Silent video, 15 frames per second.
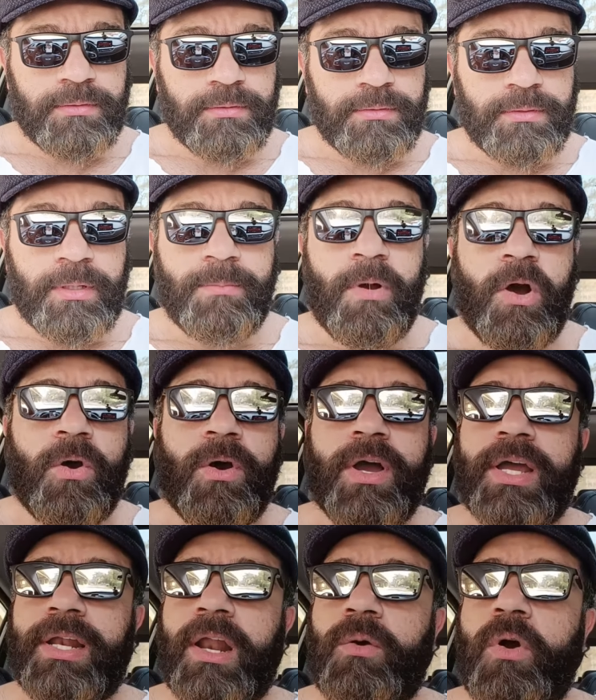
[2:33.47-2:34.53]
ما هو
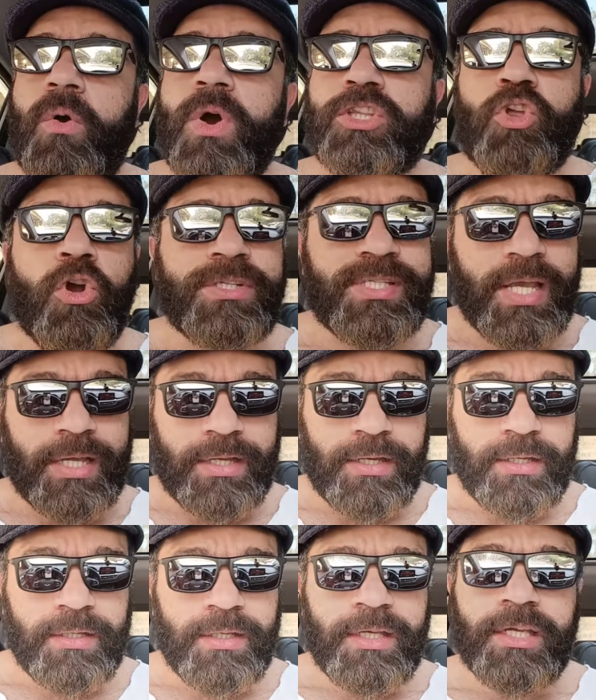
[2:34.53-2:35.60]
لو هو توكسيك
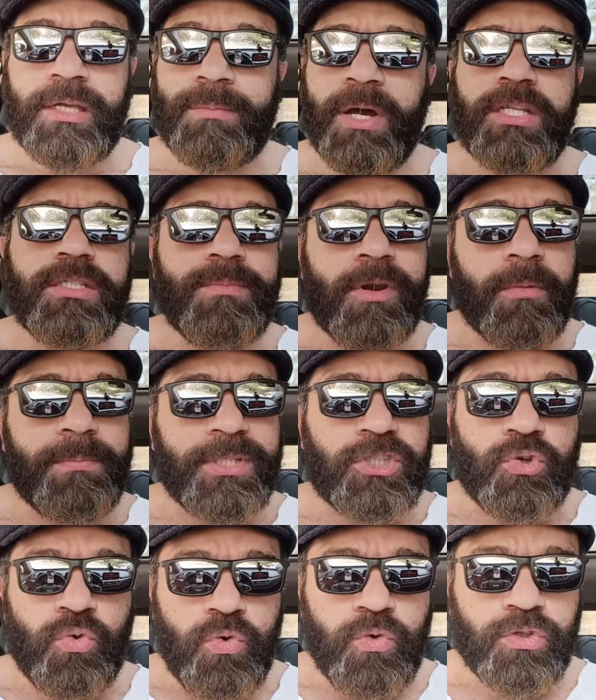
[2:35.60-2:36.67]
يبقى انت ما
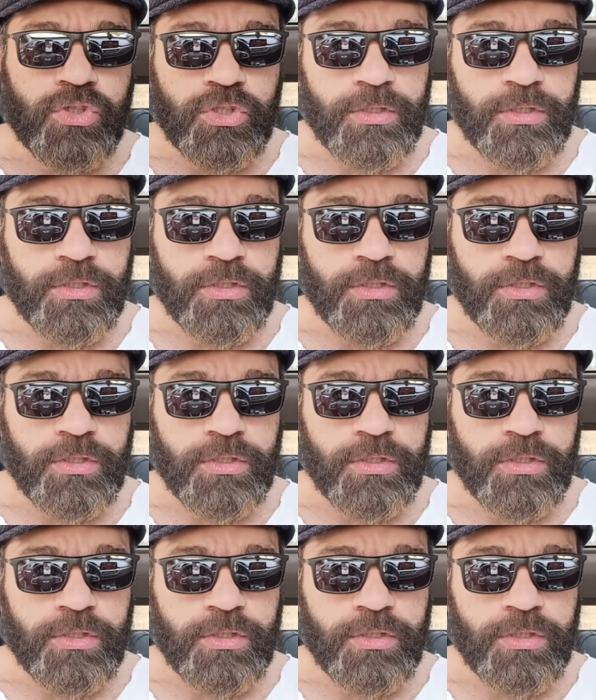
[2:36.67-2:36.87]
ربيتيهوش